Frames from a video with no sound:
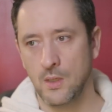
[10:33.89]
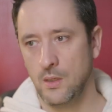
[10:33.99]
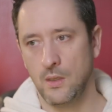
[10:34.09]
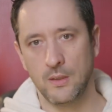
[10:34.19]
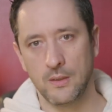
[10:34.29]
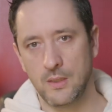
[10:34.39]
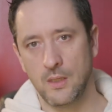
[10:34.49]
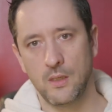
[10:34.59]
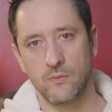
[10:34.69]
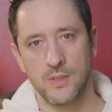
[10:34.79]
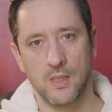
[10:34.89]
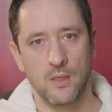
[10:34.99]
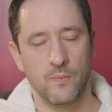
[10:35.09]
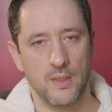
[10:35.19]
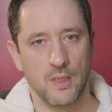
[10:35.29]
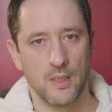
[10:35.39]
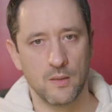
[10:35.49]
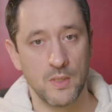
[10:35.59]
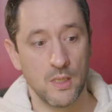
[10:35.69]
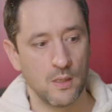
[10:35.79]
et une télé que vous allez payer
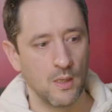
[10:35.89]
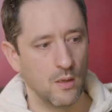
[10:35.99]
4000,